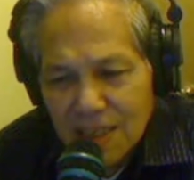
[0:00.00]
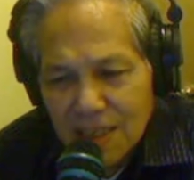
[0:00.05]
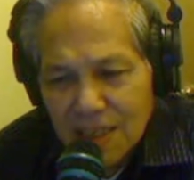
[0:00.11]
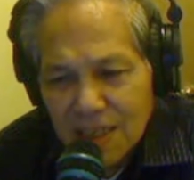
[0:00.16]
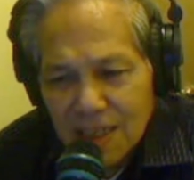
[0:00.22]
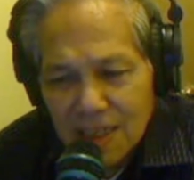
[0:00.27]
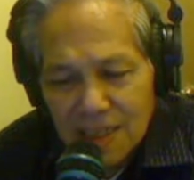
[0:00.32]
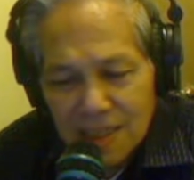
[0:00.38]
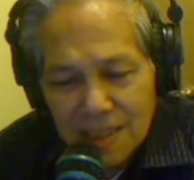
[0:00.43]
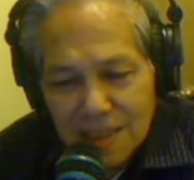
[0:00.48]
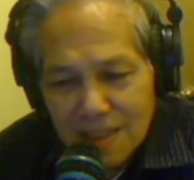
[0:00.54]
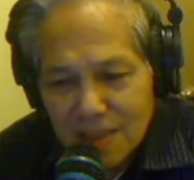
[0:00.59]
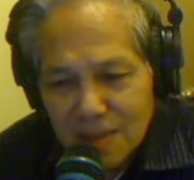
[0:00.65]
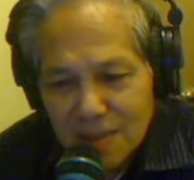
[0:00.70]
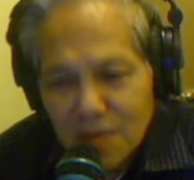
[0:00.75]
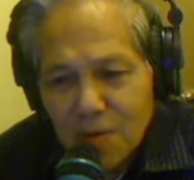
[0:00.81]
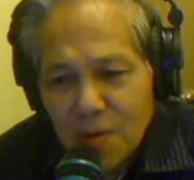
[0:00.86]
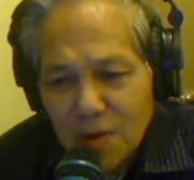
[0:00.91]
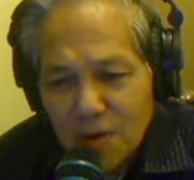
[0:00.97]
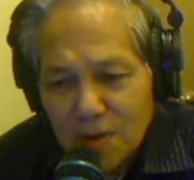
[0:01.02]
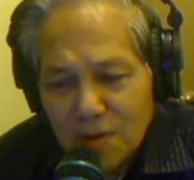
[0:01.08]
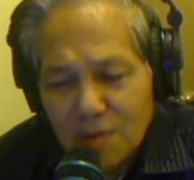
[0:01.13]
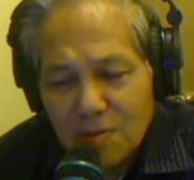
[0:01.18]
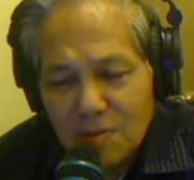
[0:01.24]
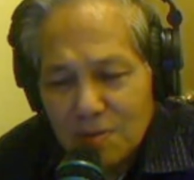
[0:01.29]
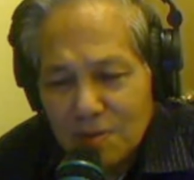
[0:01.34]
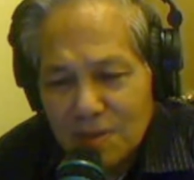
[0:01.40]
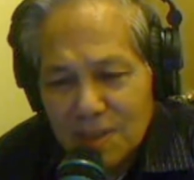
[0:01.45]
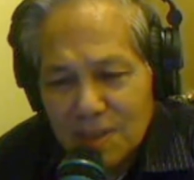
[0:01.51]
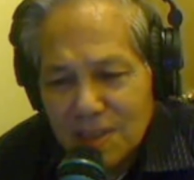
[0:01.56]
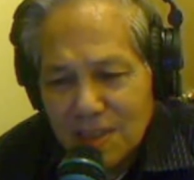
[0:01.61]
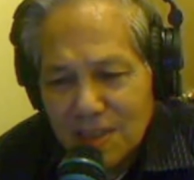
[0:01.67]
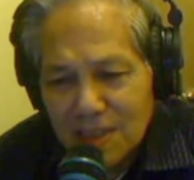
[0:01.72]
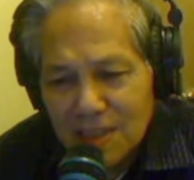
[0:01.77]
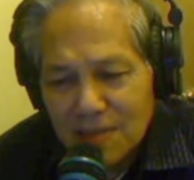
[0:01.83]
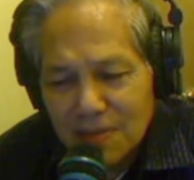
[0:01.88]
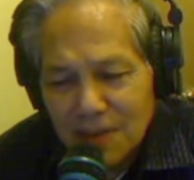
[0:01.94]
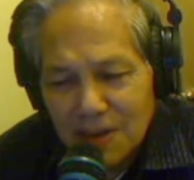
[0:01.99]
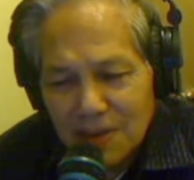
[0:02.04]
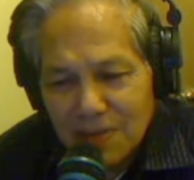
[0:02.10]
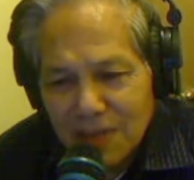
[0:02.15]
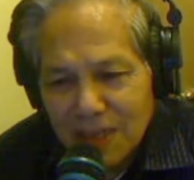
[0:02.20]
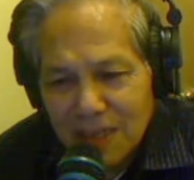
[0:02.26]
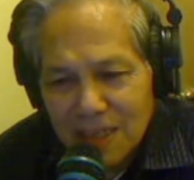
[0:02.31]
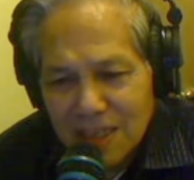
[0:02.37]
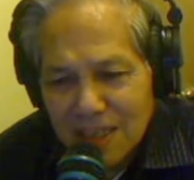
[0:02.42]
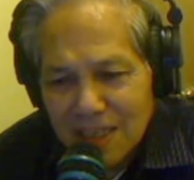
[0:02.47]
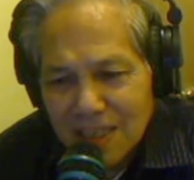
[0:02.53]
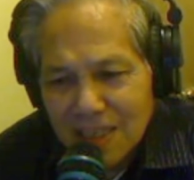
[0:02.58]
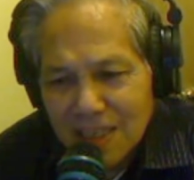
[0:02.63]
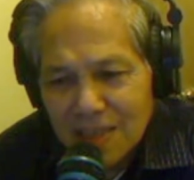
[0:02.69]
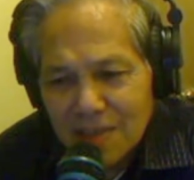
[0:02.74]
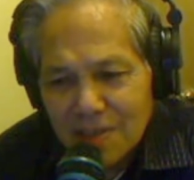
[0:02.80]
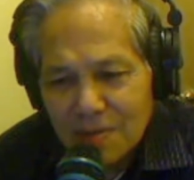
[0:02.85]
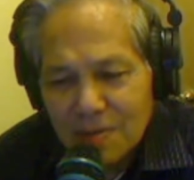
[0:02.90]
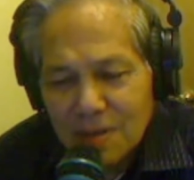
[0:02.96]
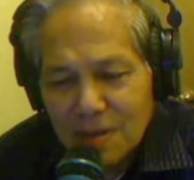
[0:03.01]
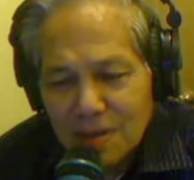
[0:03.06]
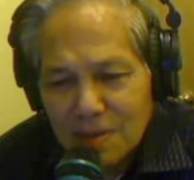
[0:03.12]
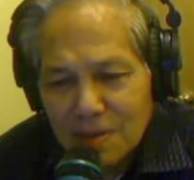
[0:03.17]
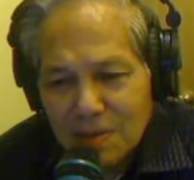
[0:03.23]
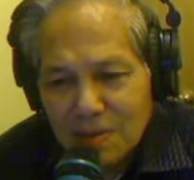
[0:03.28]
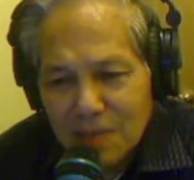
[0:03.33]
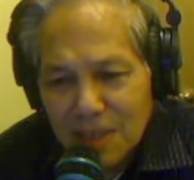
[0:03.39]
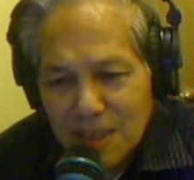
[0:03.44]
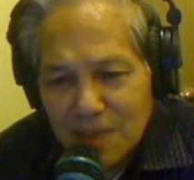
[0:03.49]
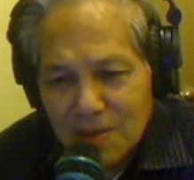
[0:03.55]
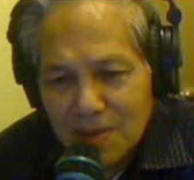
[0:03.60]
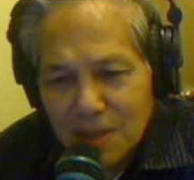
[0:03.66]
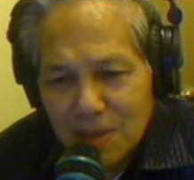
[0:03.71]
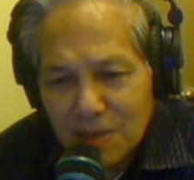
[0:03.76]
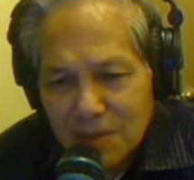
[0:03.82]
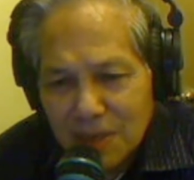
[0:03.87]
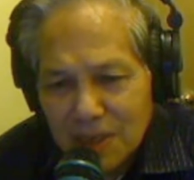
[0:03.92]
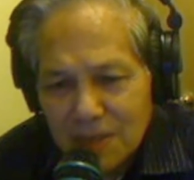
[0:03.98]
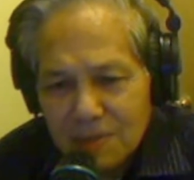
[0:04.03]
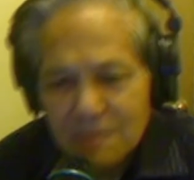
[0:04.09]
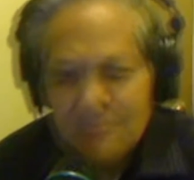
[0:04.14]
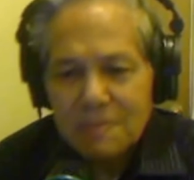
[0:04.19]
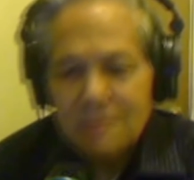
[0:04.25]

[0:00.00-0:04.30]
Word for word: à, chúa cũng à, và phật cũng không đồng ý đâu thưa quý vị